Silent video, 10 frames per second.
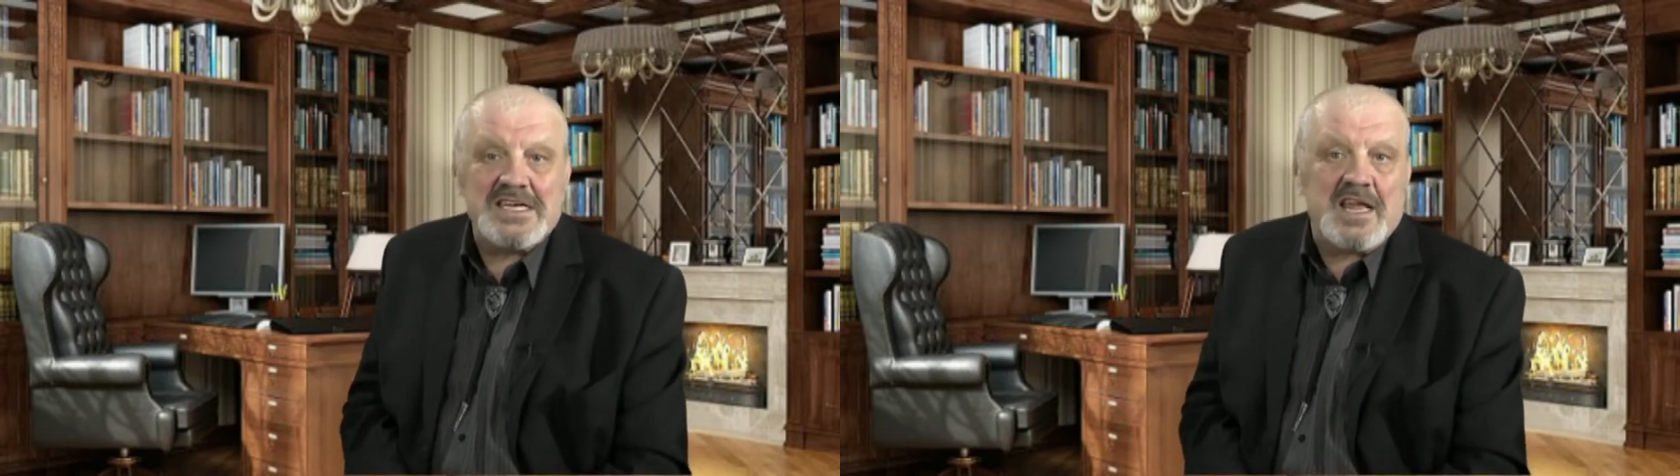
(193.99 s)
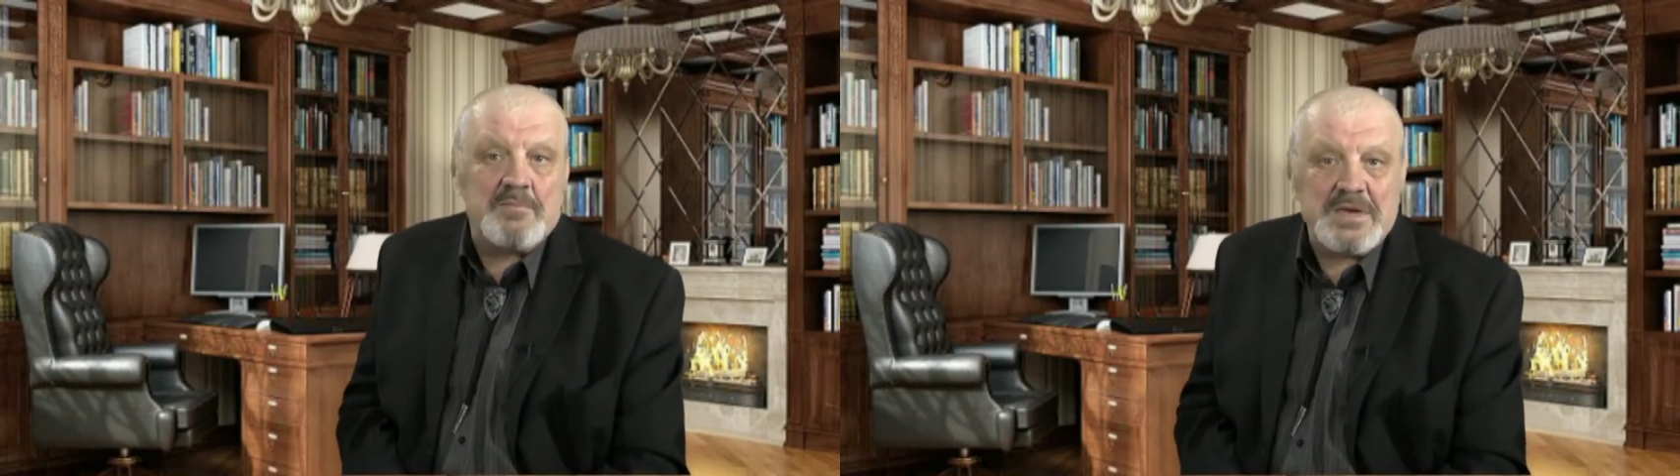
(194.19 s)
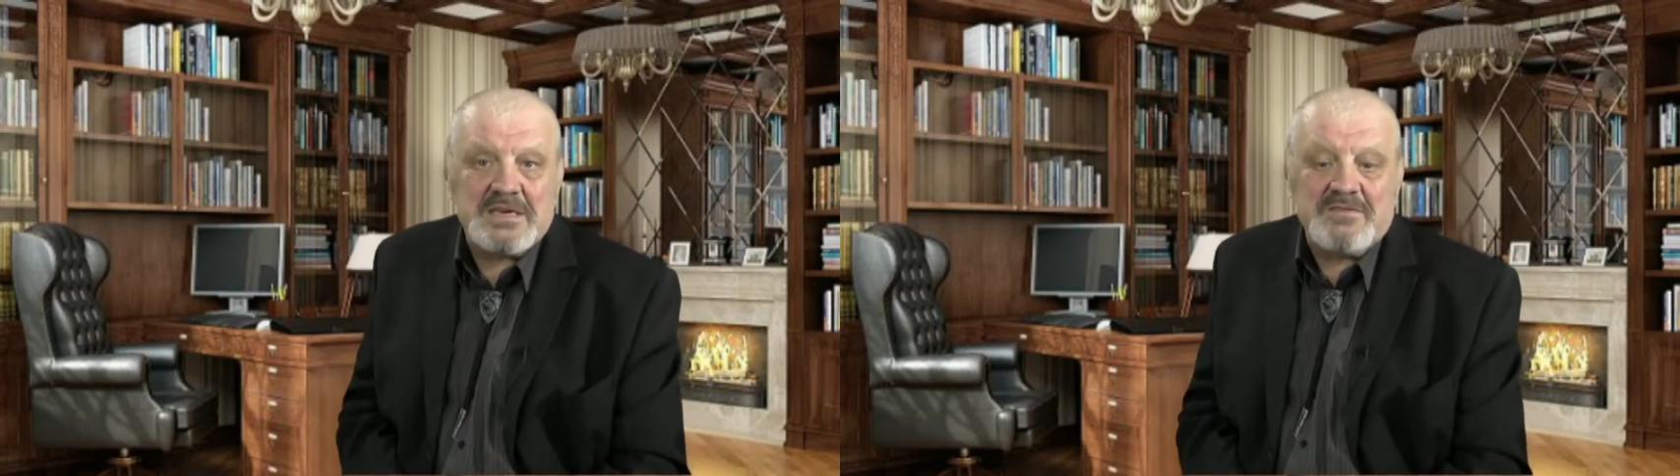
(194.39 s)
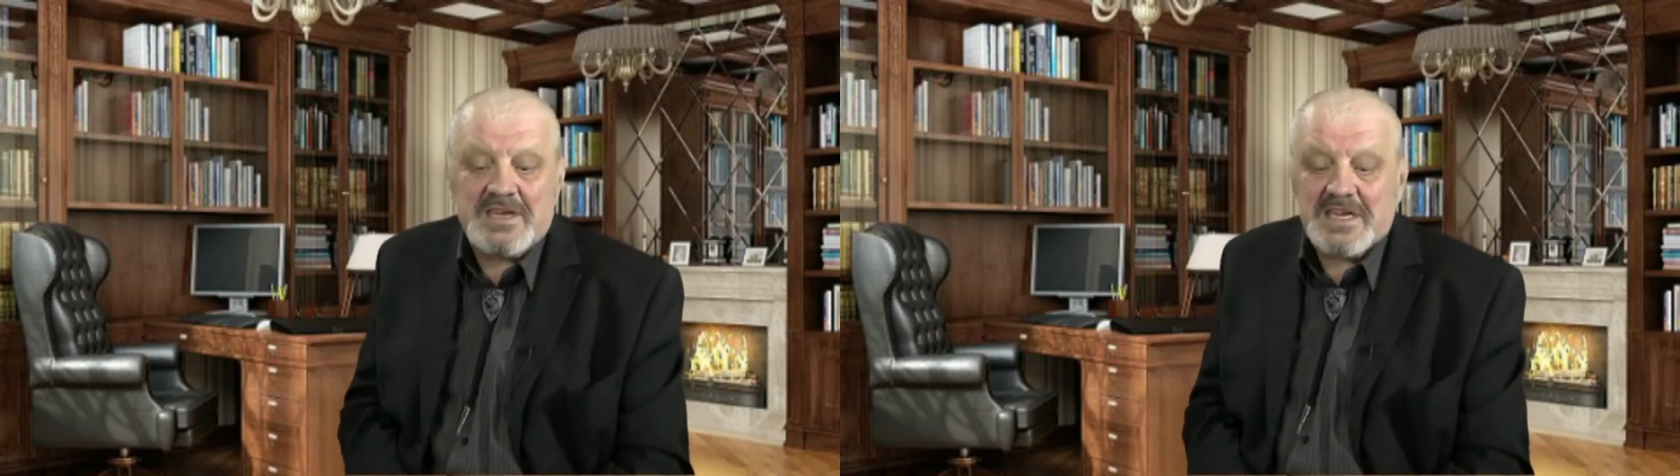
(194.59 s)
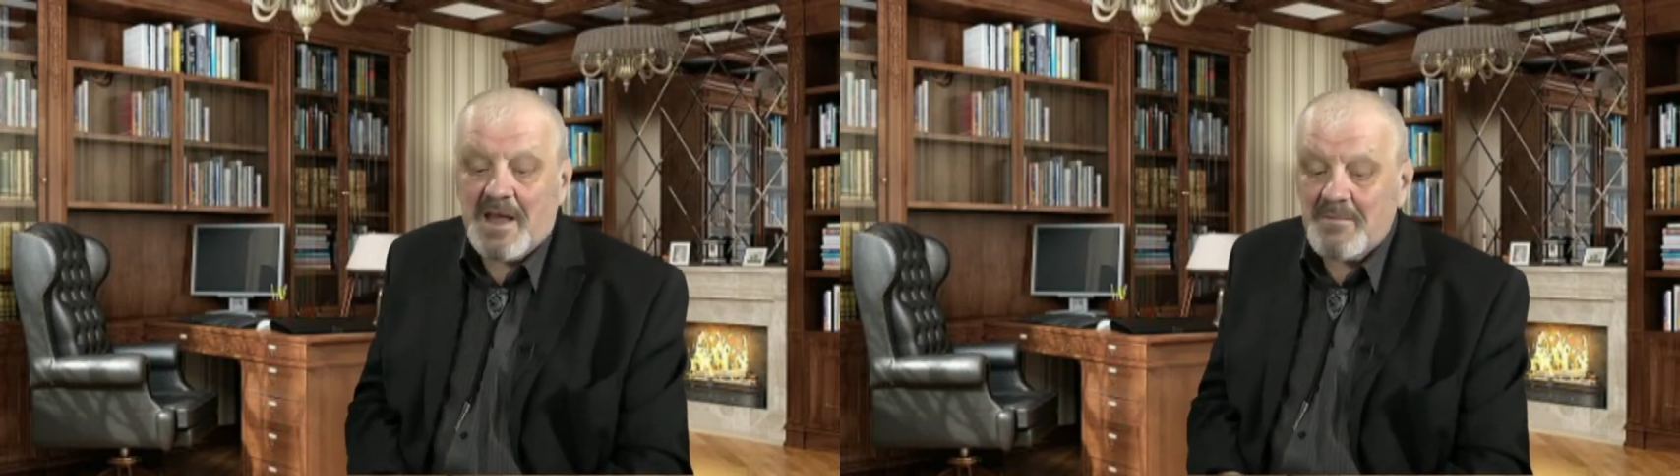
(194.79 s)
и
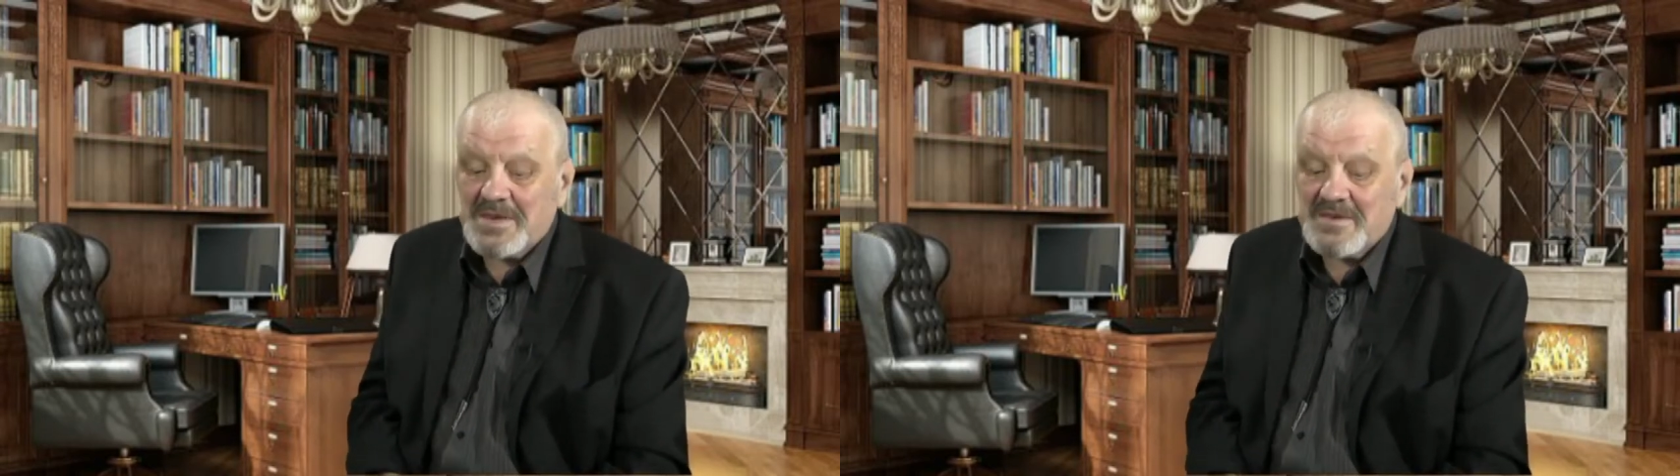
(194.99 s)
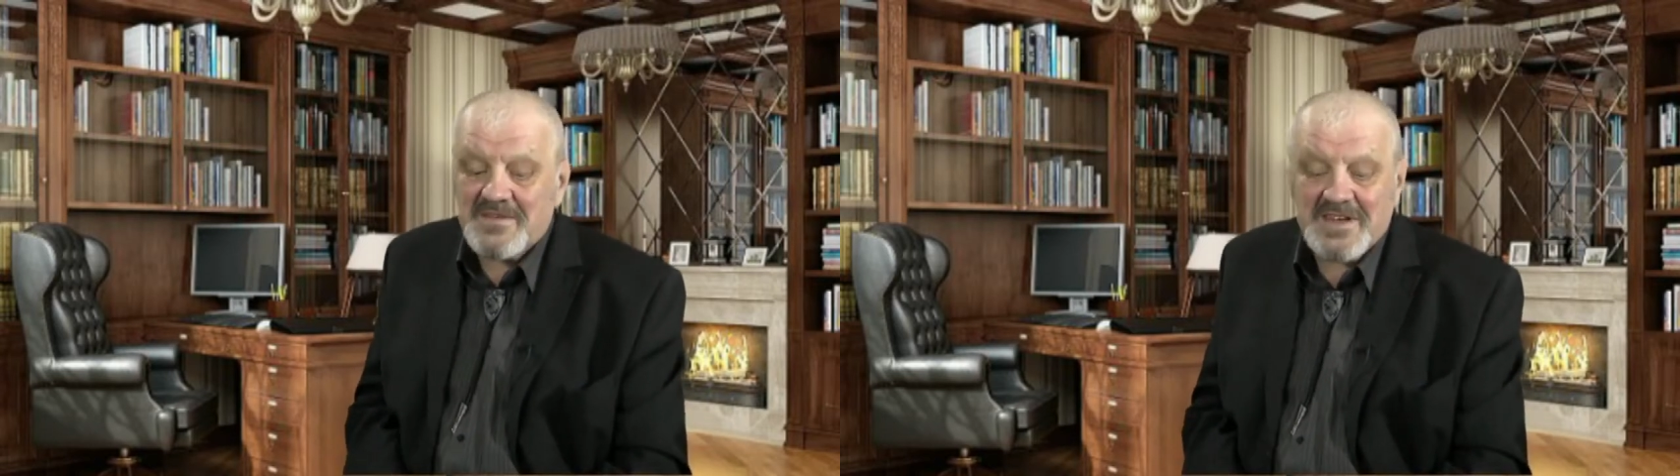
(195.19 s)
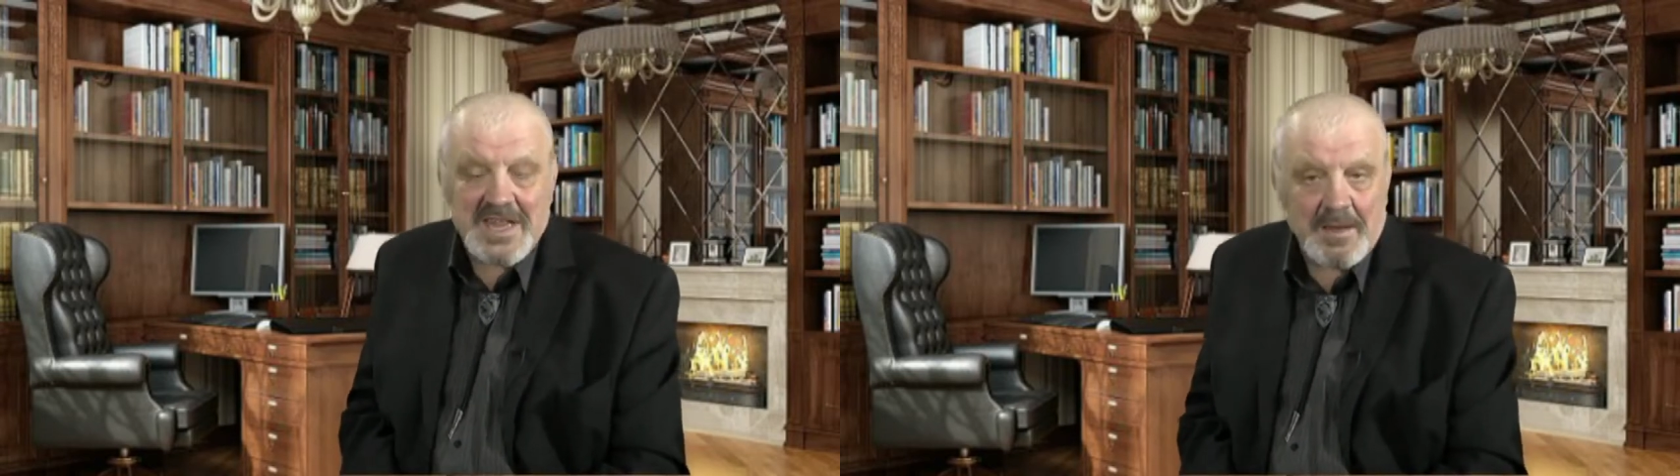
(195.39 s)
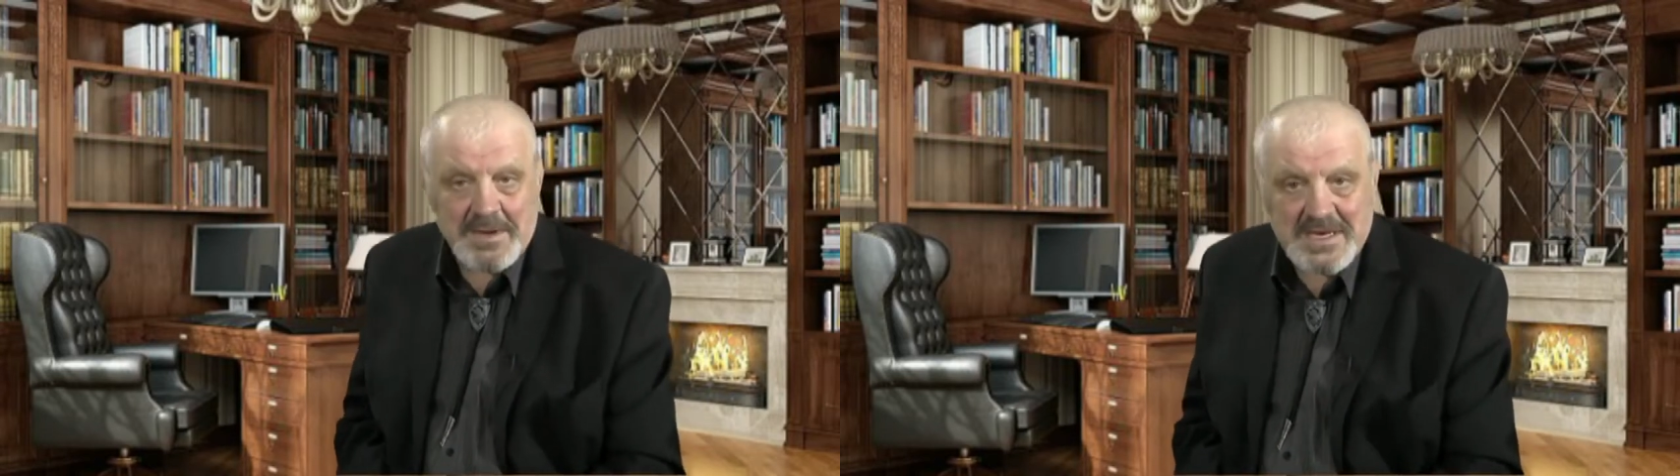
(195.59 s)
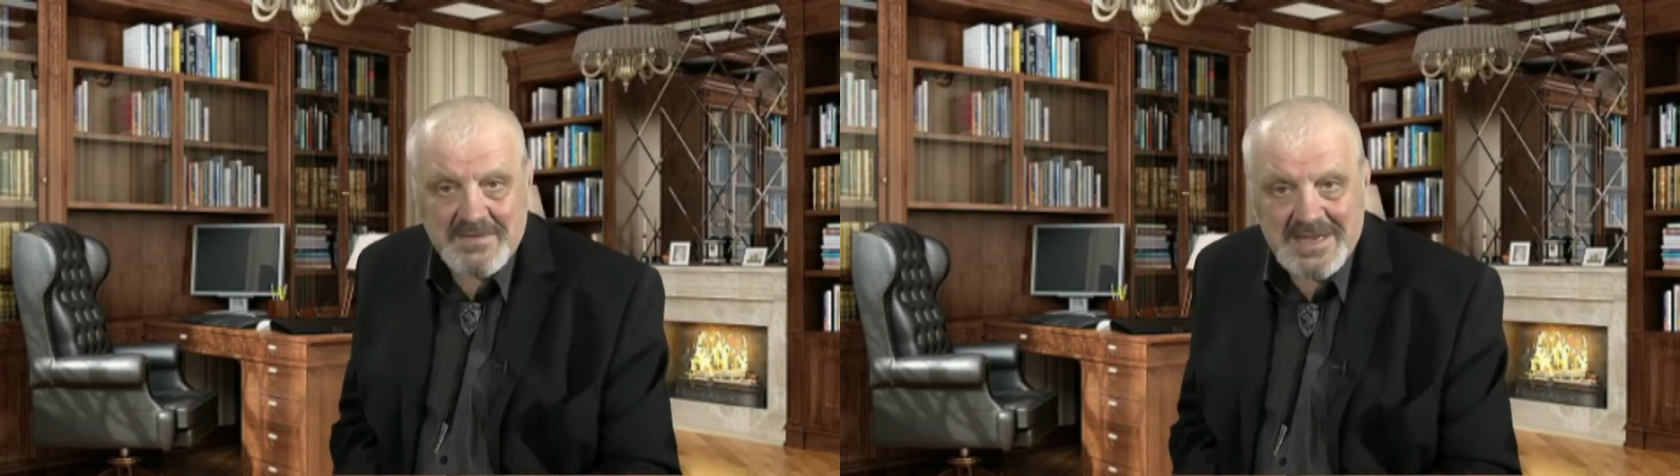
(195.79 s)
дописывайте, дописывайте,
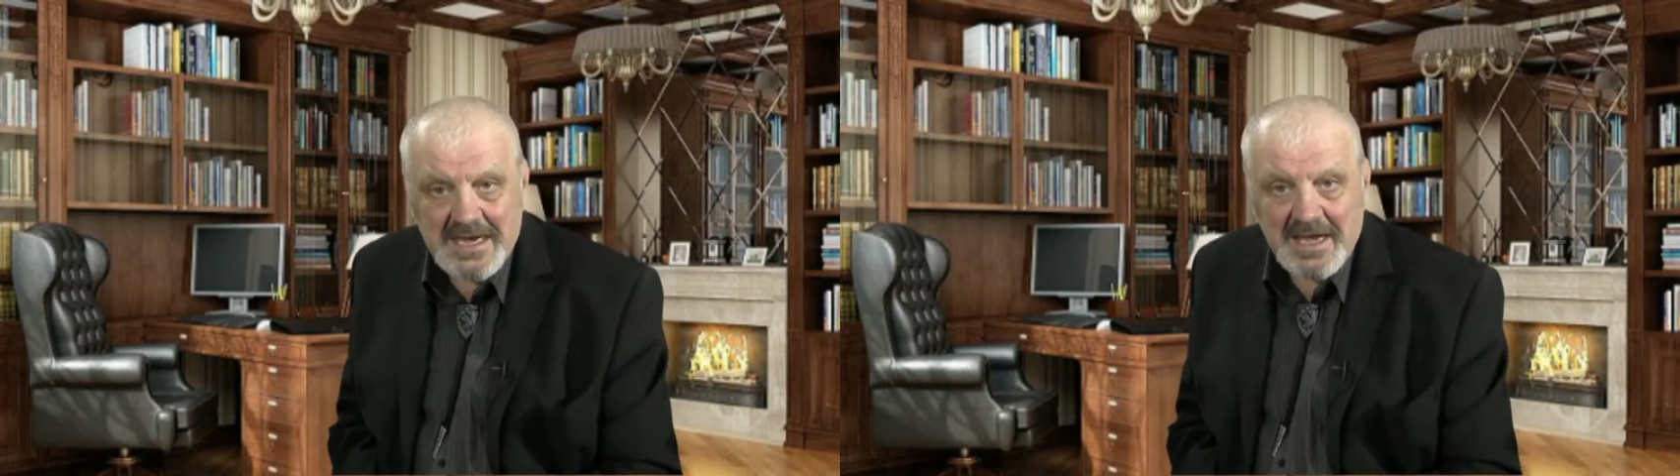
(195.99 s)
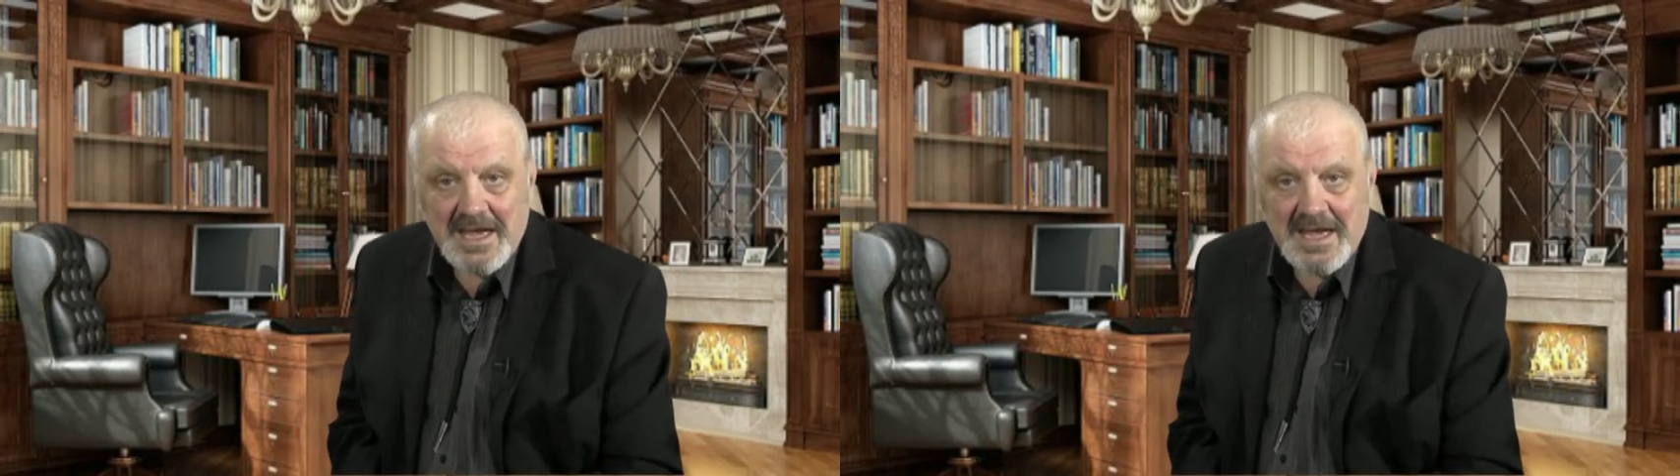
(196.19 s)
дописывайте.